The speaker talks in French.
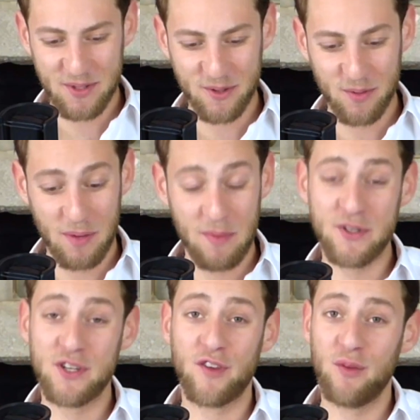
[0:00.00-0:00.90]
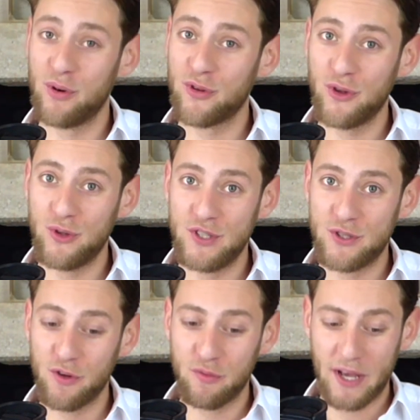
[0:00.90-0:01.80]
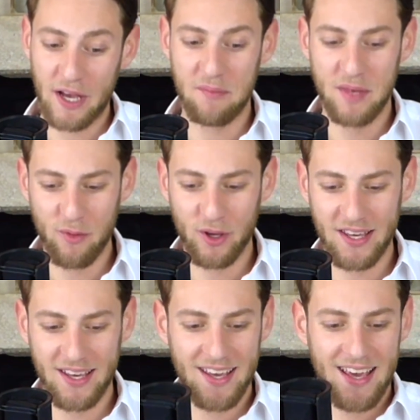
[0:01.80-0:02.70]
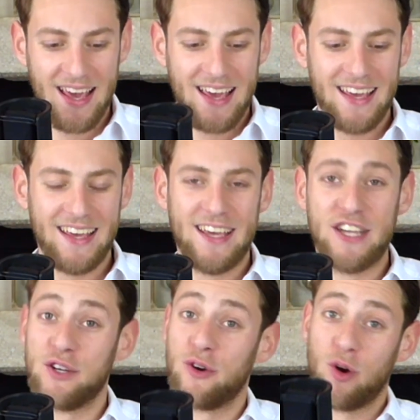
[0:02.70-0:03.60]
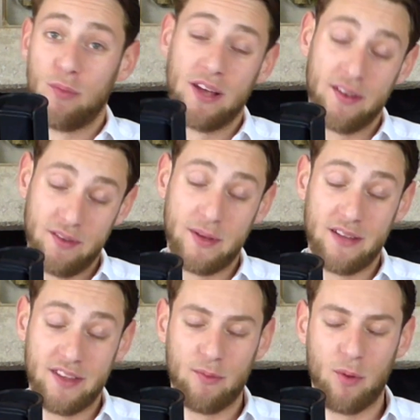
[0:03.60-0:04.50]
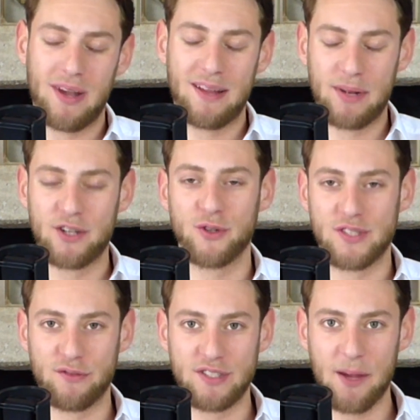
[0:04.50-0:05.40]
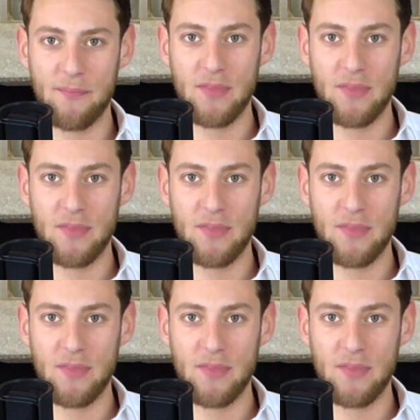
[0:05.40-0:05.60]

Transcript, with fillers: que bah, même si j'ai fait une pause que de 10 jours, vous m'avez quand même bien manqué et, j'ai encore plein, évidemment, plein, plein de choses à vous dire.